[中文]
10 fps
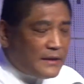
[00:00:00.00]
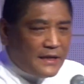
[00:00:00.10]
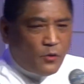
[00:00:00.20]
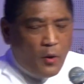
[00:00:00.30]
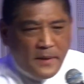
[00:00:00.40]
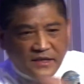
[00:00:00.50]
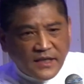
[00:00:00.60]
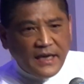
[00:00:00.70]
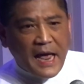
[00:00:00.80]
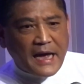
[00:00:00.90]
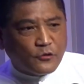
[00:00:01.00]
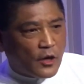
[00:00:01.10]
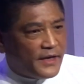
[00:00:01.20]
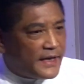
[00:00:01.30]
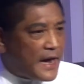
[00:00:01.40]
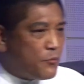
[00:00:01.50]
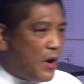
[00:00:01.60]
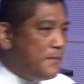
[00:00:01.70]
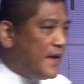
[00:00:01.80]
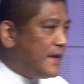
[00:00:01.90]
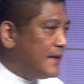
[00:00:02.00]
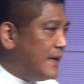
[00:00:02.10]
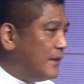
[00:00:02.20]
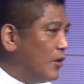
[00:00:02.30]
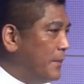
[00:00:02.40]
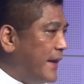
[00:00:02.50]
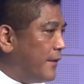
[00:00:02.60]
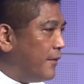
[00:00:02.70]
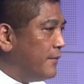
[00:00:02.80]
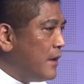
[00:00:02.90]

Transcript: 但是我每次一拉开窗帘一看，外面一个人都没有，